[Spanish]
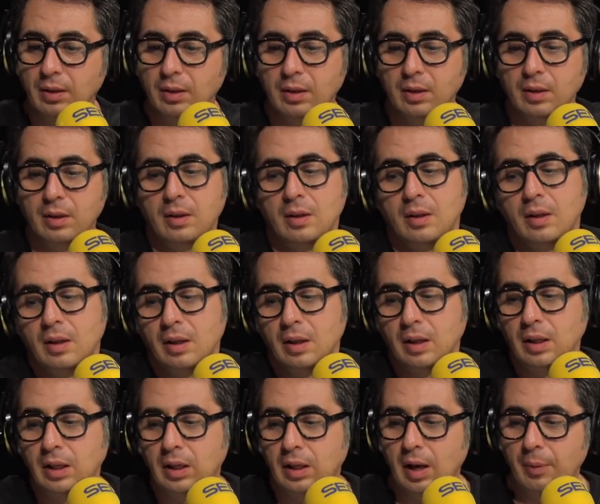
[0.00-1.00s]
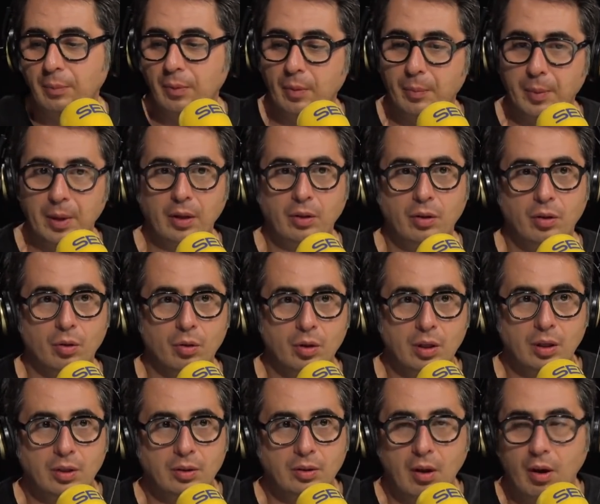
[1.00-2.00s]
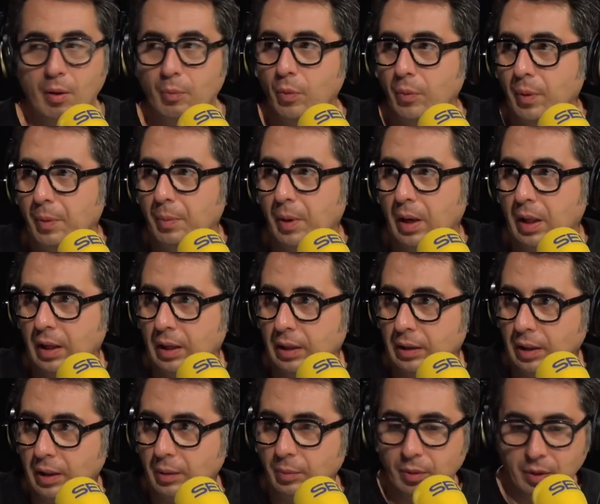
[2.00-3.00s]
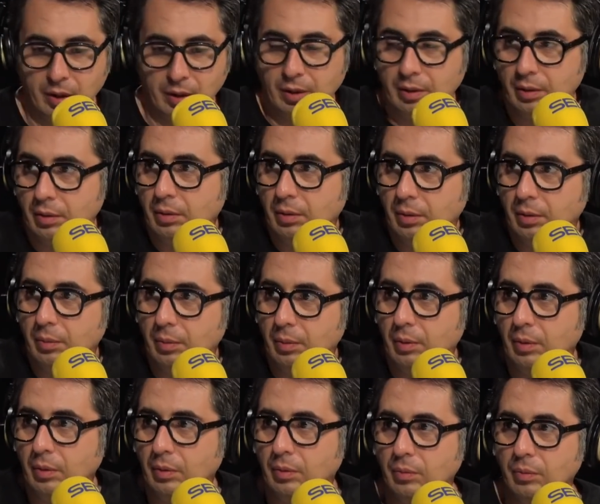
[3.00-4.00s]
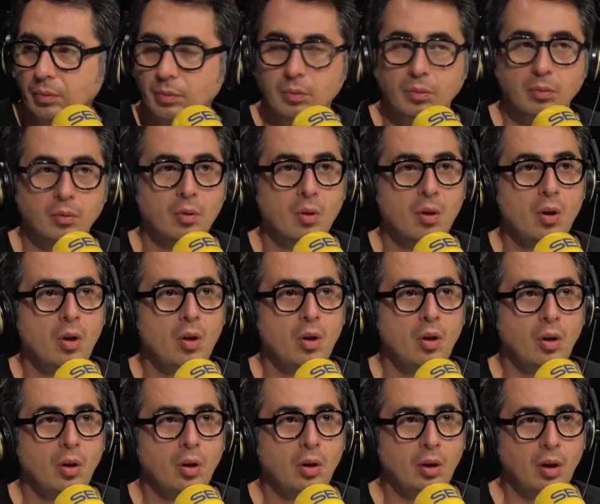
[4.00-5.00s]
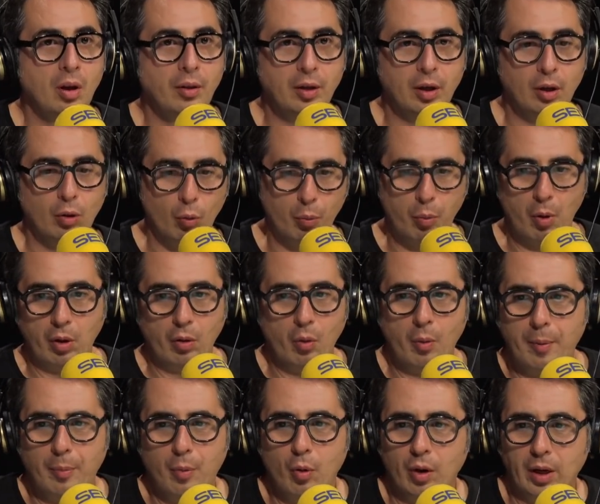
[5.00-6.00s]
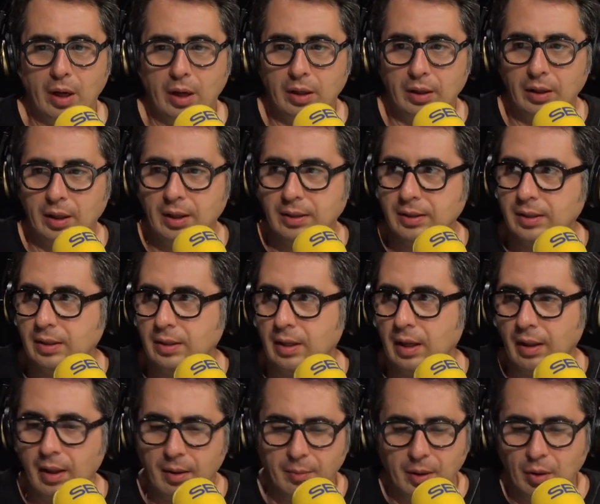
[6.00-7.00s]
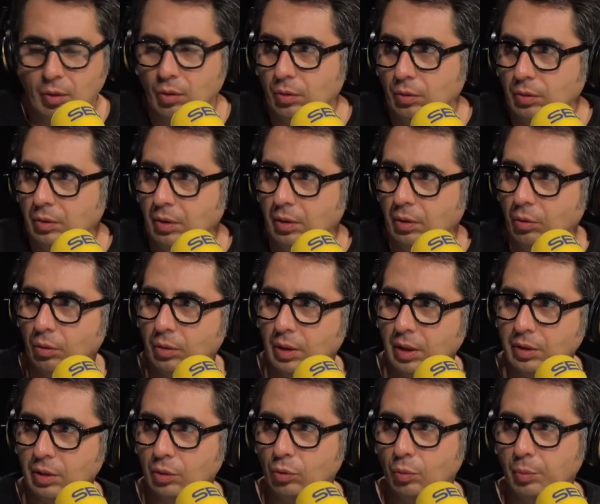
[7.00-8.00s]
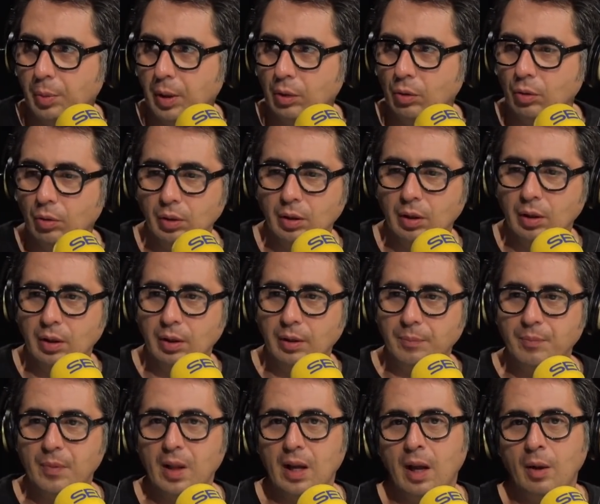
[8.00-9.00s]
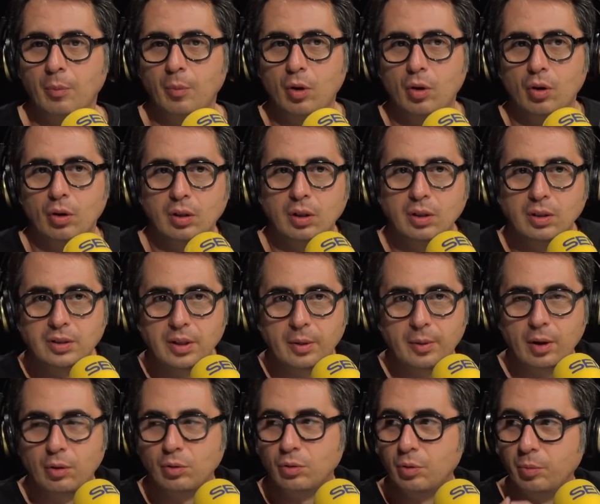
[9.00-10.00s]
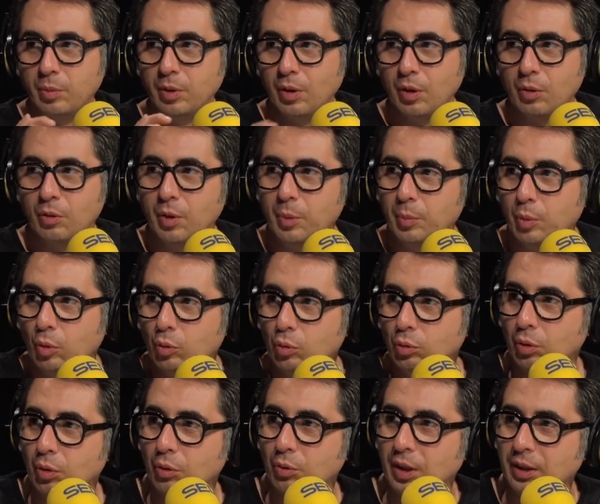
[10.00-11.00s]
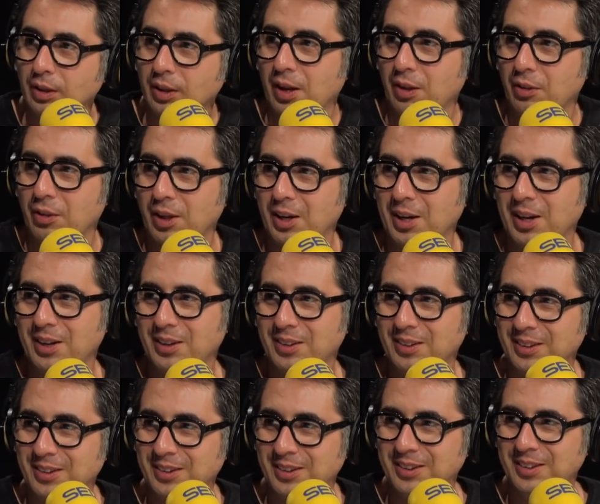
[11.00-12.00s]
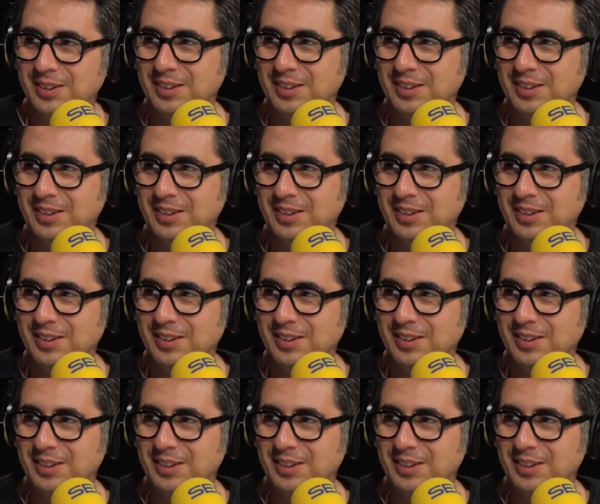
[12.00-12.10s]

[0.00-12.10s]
Mm. Y a mí me pareció que estaba muy bien para la que tiene, porque. Mm. Y le dije, no, pues no me puedo creer que tengas esa edad, Manolo. entonces estás estupendo. Y a lo mejor eh, se había consumido algo de producto durante la cena.